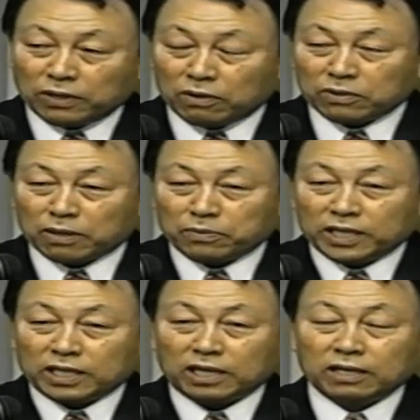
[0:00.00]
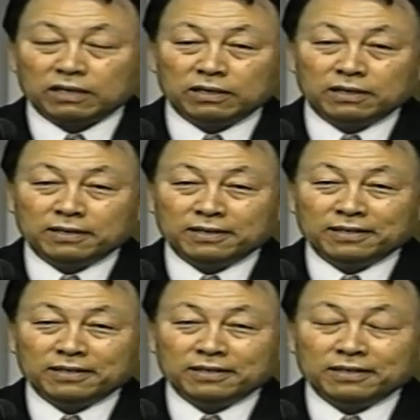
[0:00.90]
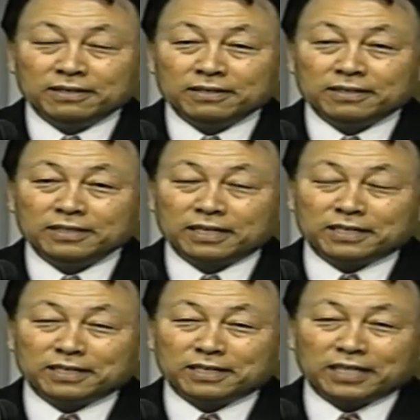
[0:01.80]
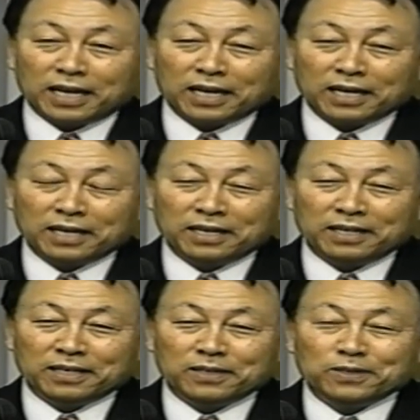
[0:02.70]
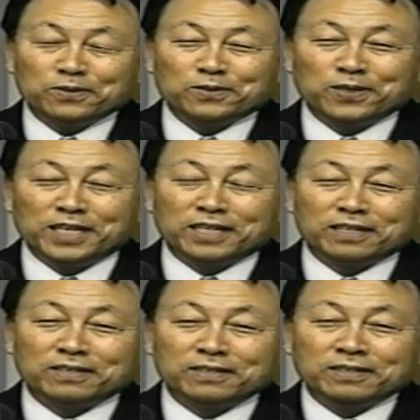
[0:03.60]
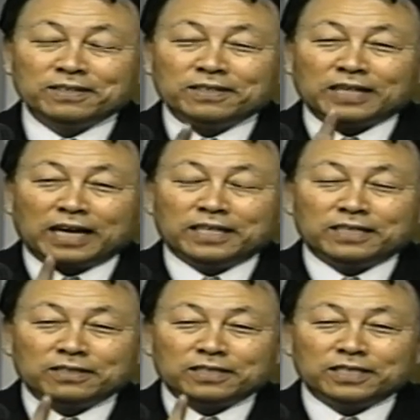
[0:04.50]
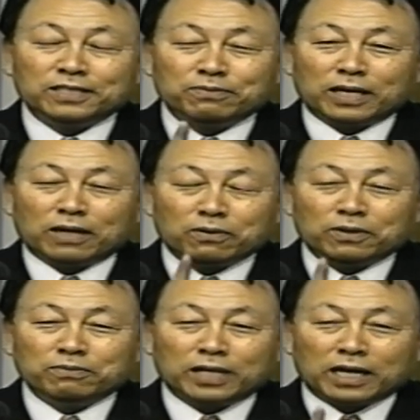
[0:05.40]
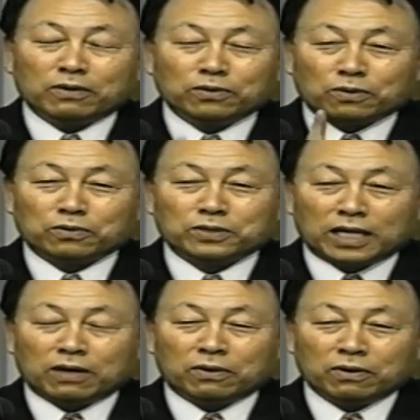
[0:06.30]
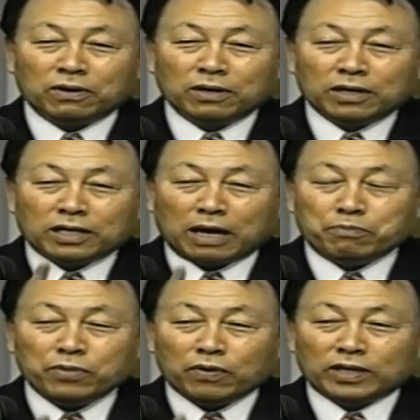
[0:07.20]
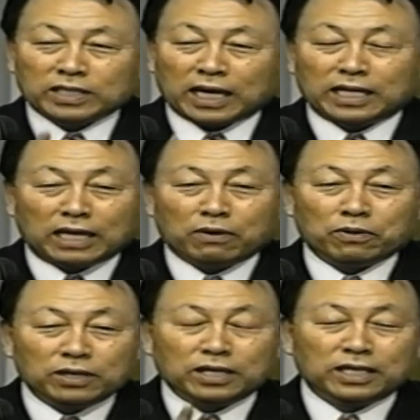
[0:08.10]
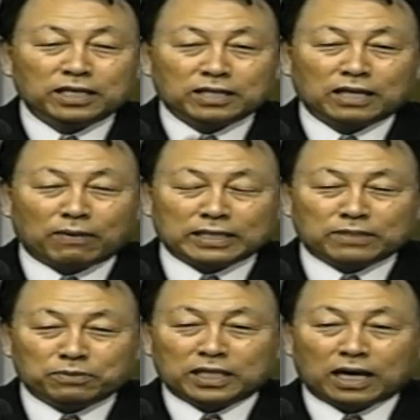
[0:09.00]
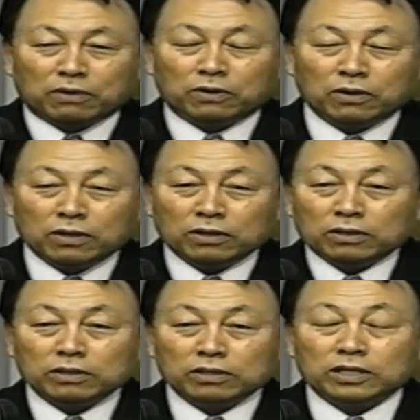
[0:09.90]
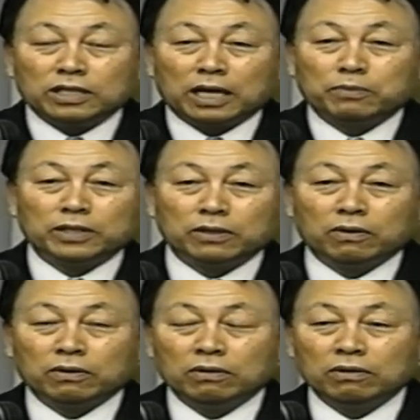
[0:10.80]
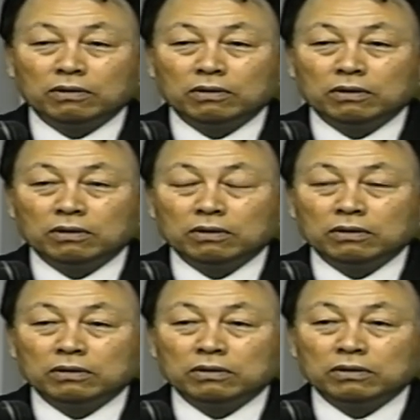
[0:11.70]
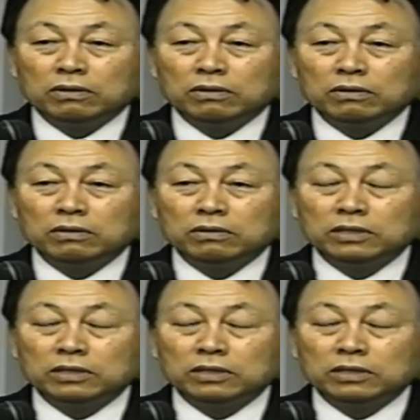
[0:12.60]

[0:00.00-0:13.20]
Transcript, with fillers: 有什么样的罪恶涌出来，就会变成什么样子。那么越是那时候，就如实告白：主啊，我爱说谎，我爱犯淫乱罪，我爱偷东西，我不喜欢人，犯了杀人罪。